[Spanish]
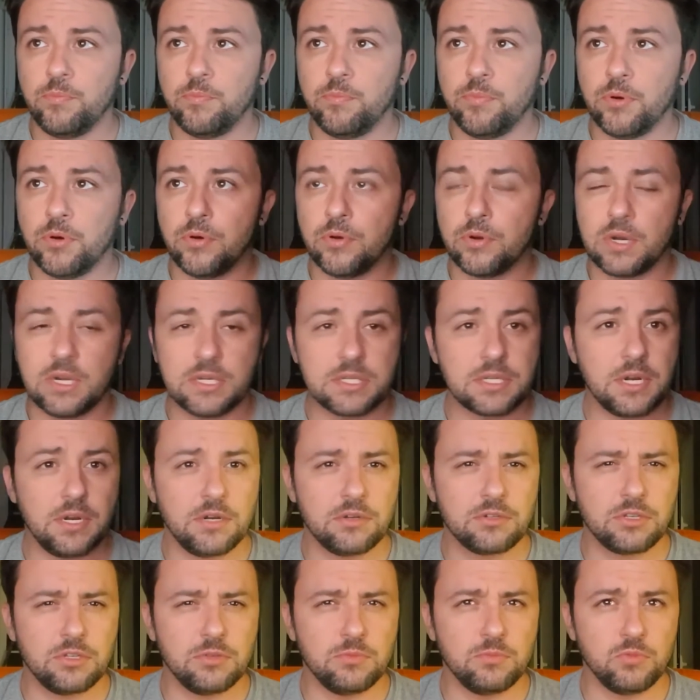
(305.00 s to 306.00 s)
por
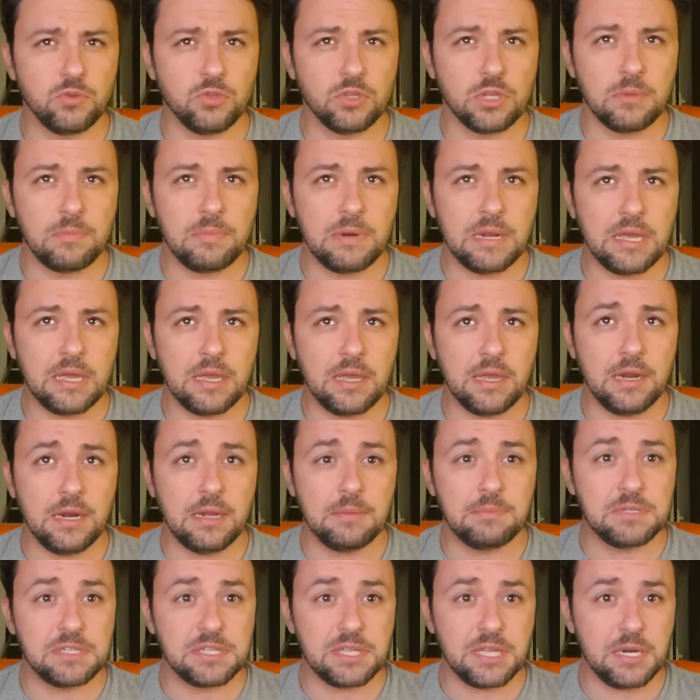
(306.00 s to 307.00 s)
esclerosis múltiple. En
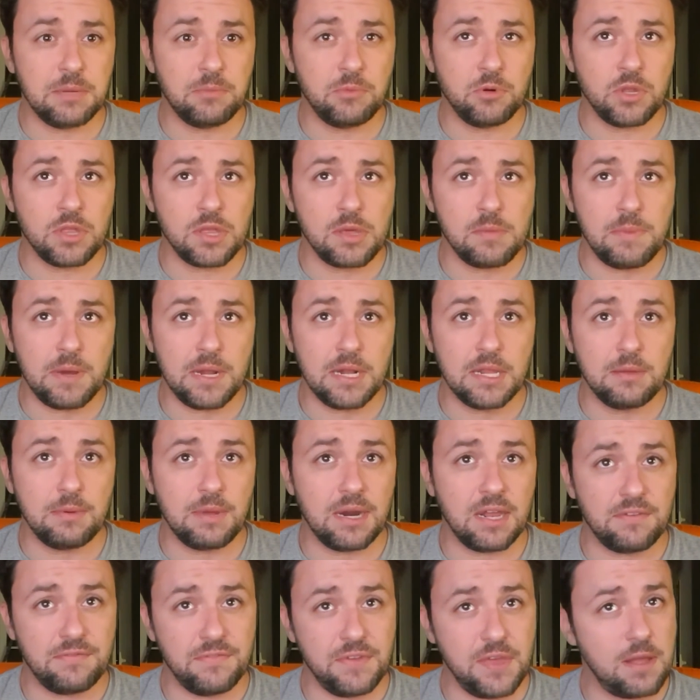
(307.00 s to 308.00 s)
la piscina municipal de
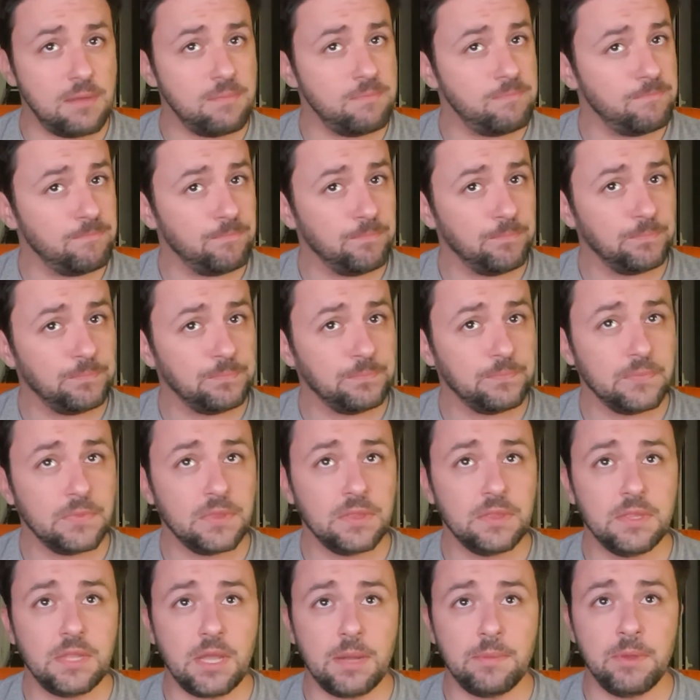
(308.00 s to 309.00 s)
Balafia
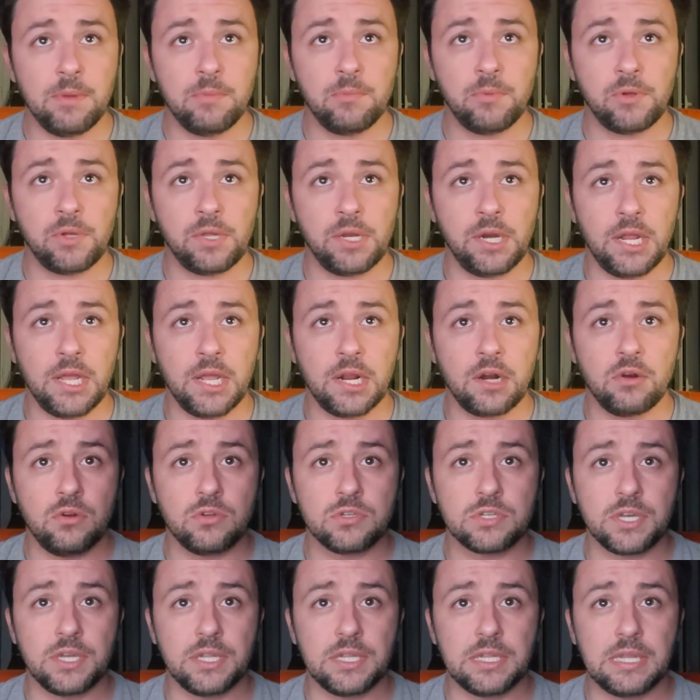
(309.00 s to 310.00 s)
también pueden ir
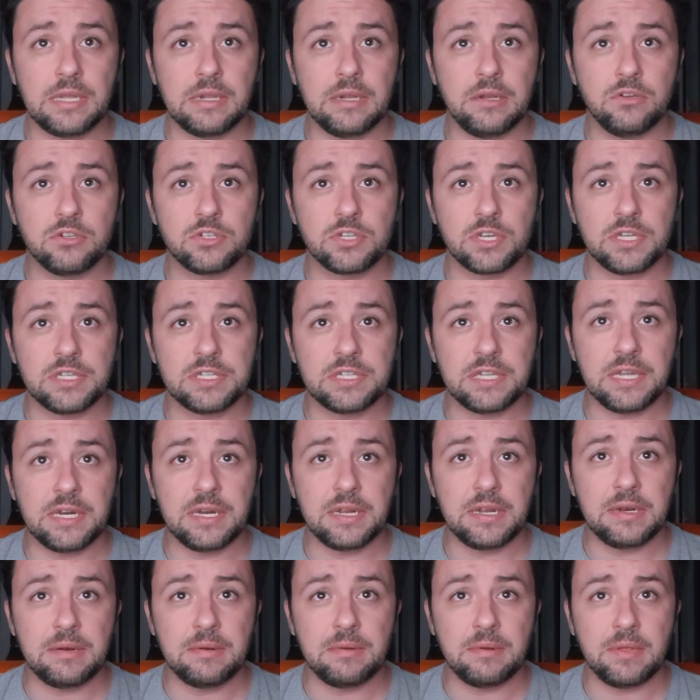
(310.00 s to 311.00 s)
los que, los que estén
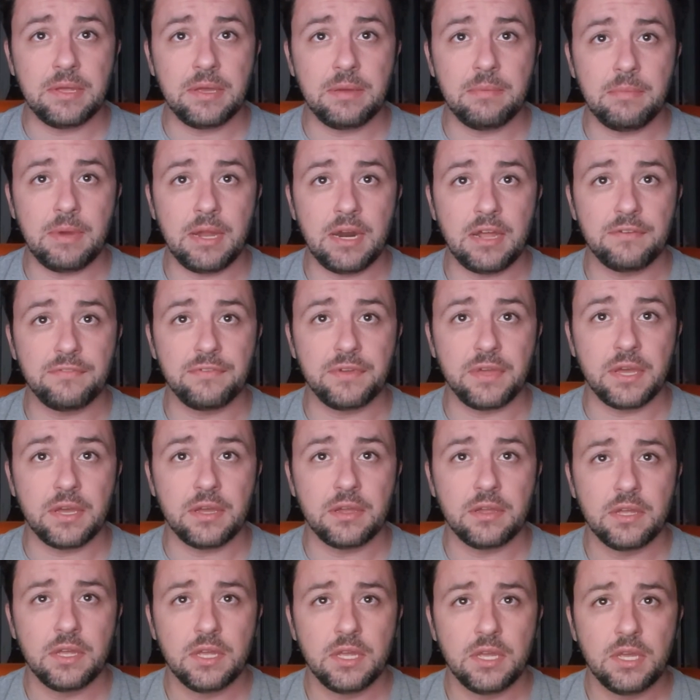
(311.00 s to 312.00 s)
en, en Balafia.